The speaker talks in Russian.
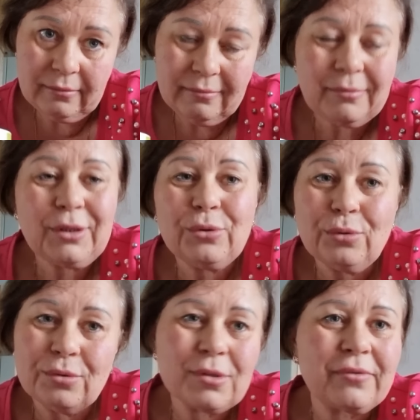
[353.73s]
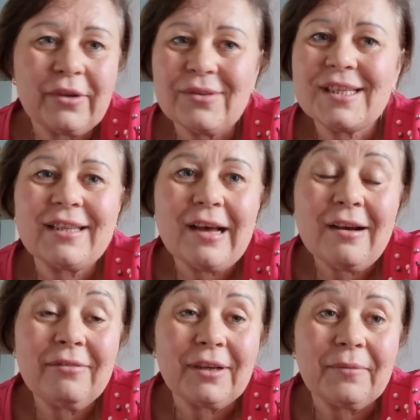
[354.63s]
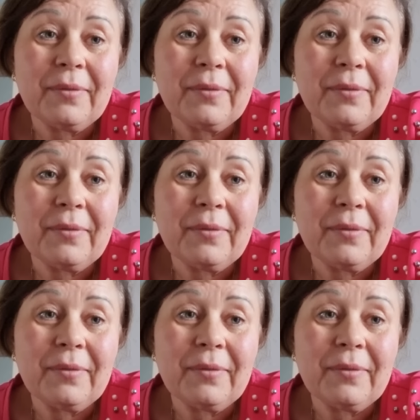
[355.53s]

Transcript: минуту своей славы.